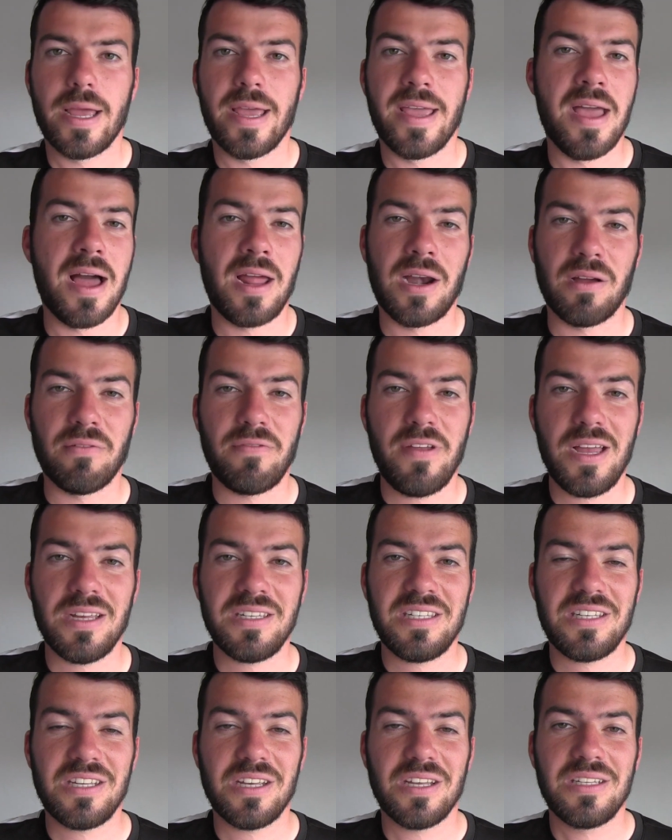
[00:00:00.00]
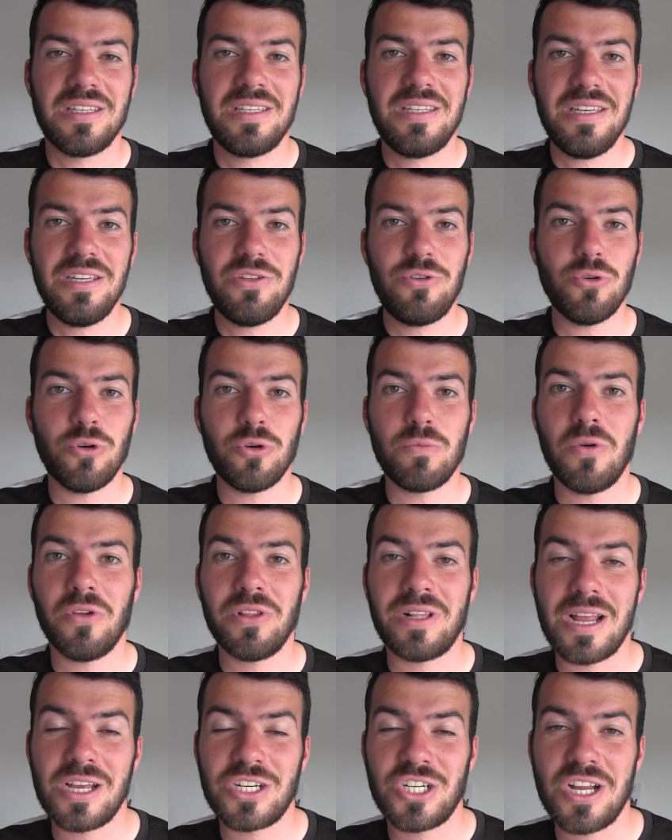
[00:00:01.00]
Et à l'inverse, si tu
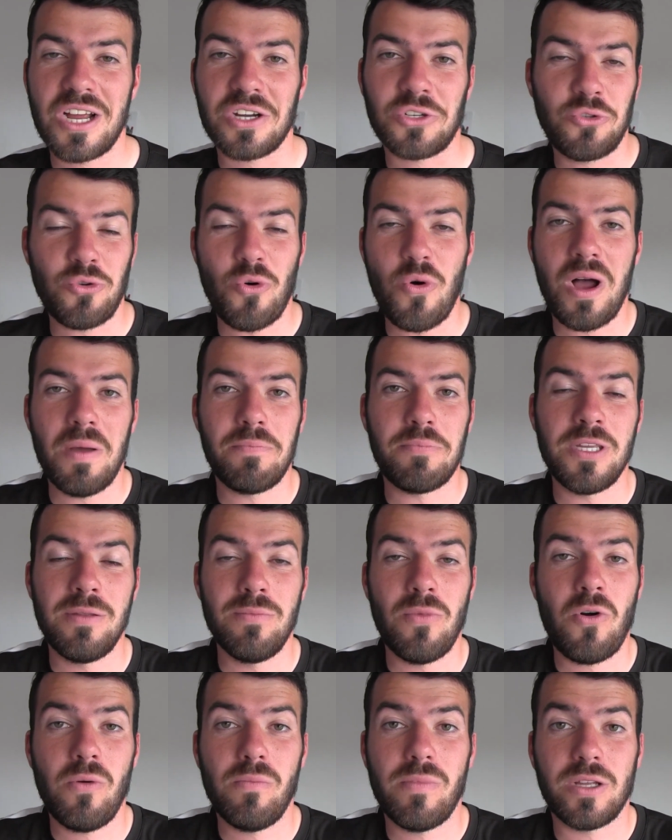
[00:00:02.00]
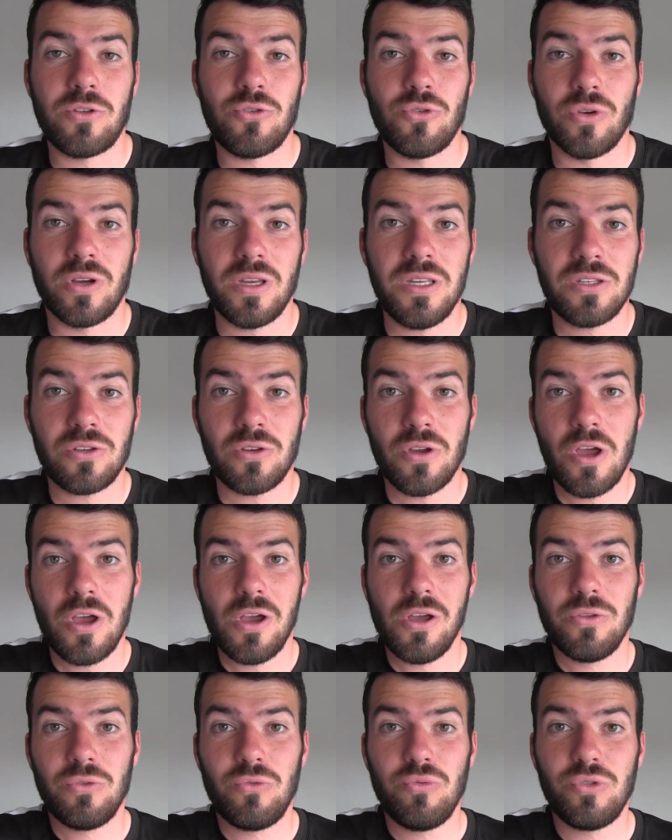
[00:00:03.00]
augmentes la charge trop rapidement, ben, tu risques
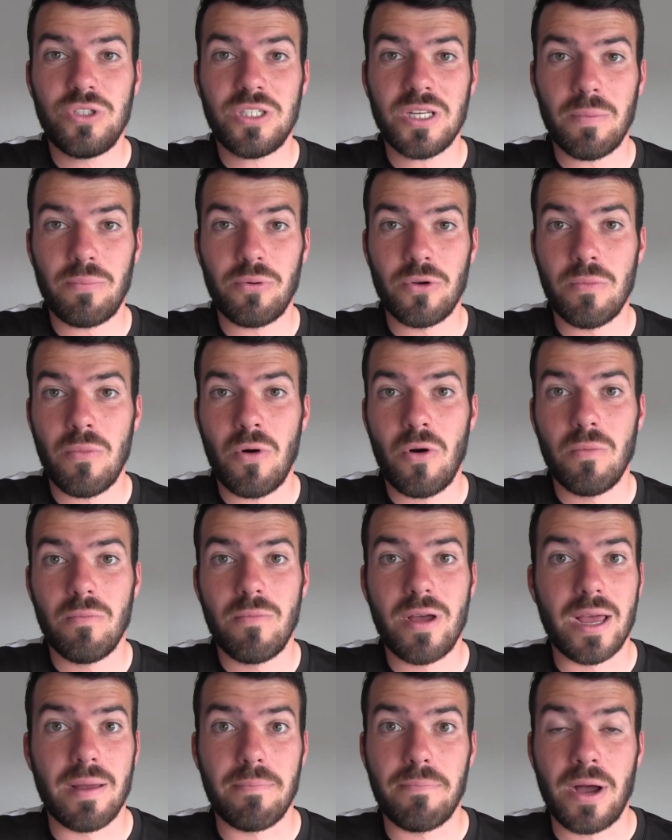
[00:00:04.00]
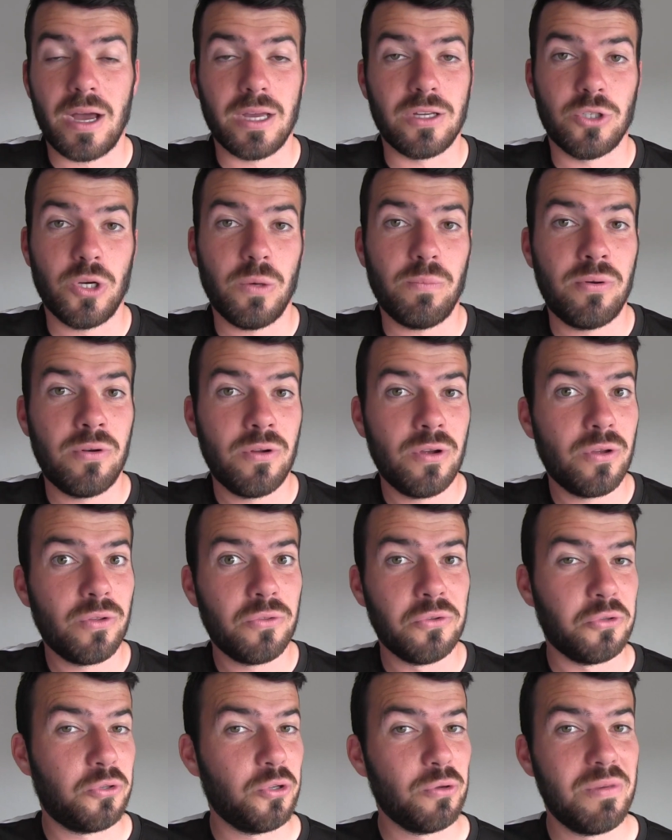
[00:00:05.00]
tout simplement, ben, par exemple,
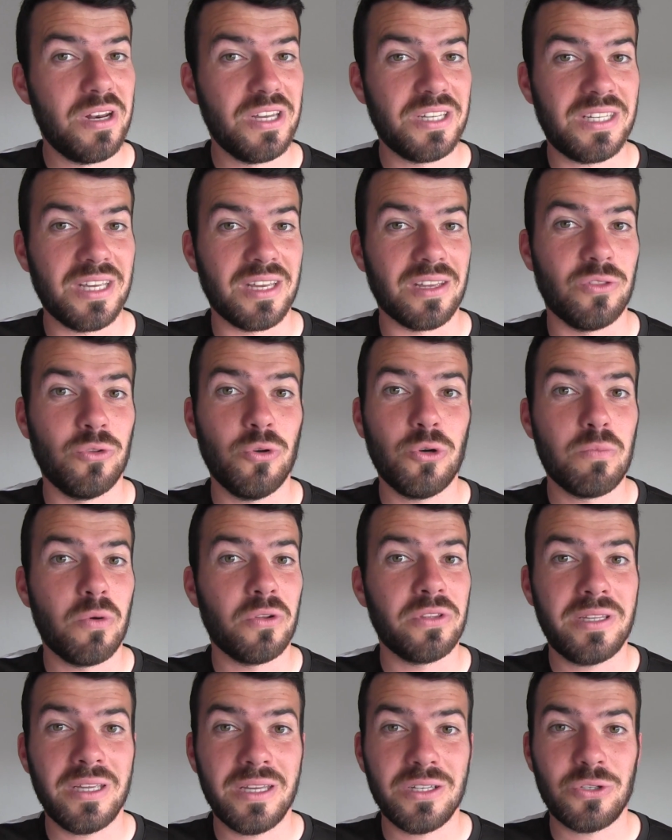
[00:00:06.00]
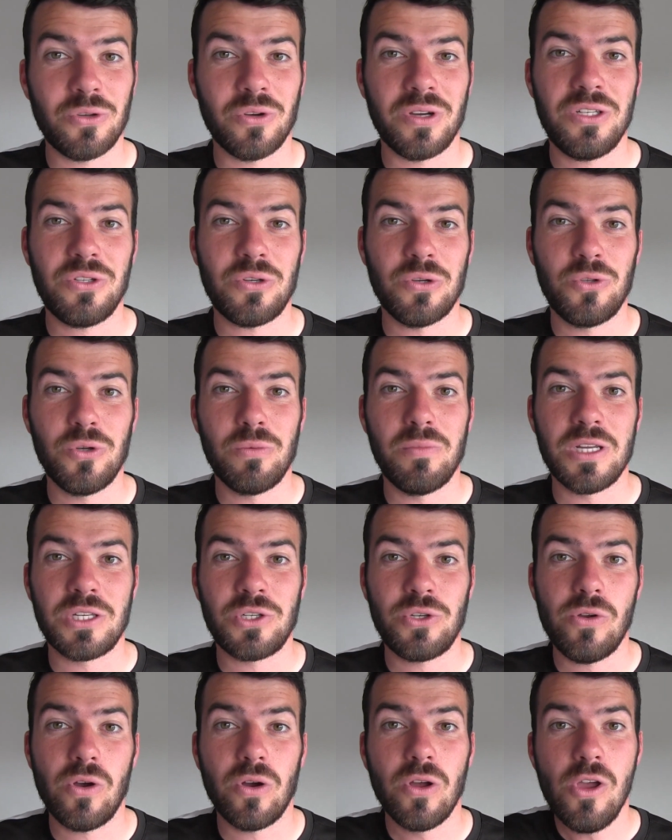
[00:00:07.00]
de te blesser, d'augmenter ce risque de
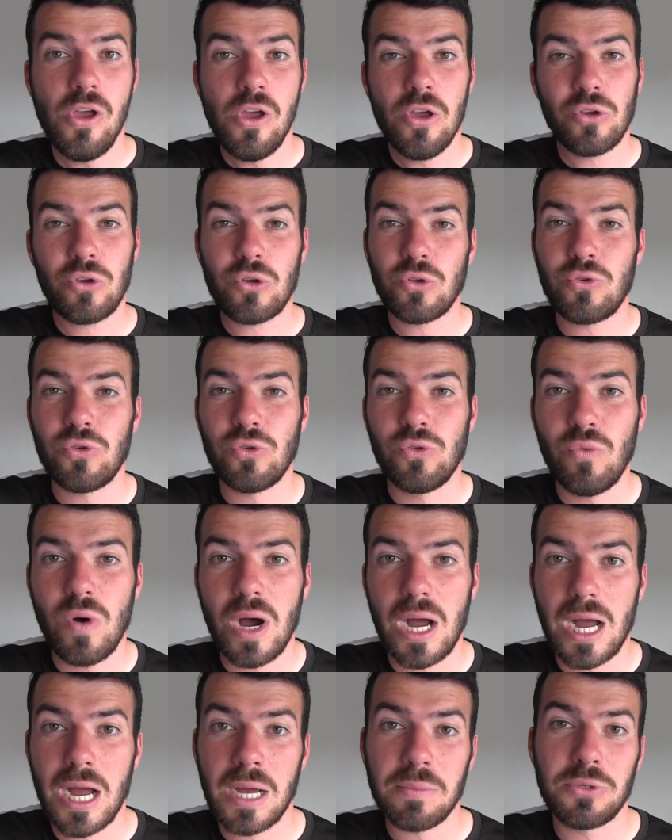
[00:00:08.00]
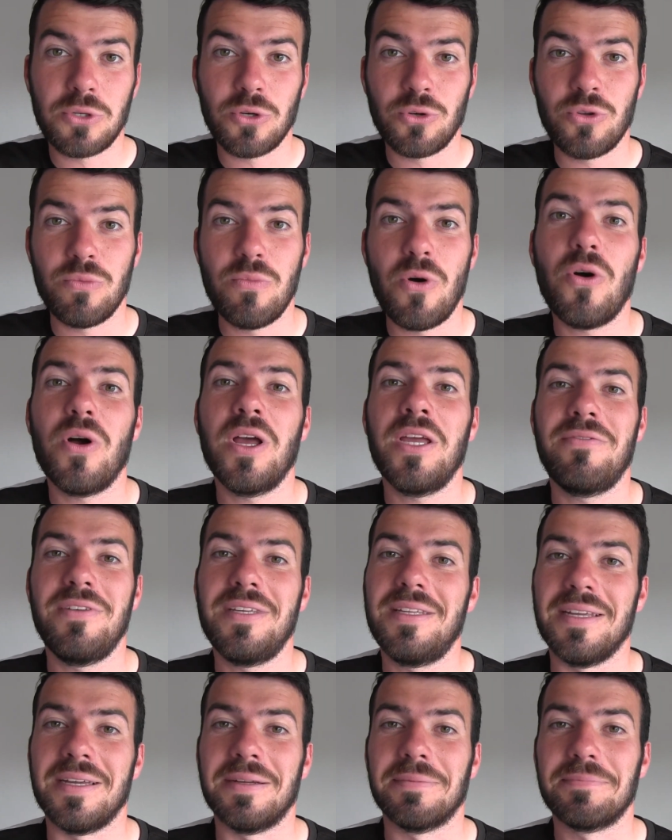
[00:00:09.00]
blessure que tu dois absolument
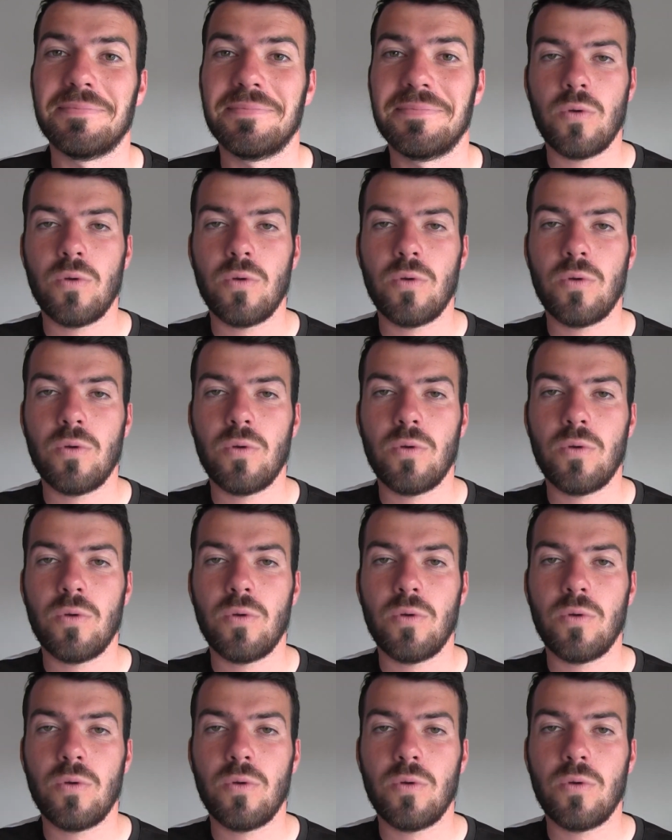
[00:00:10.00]
éviter.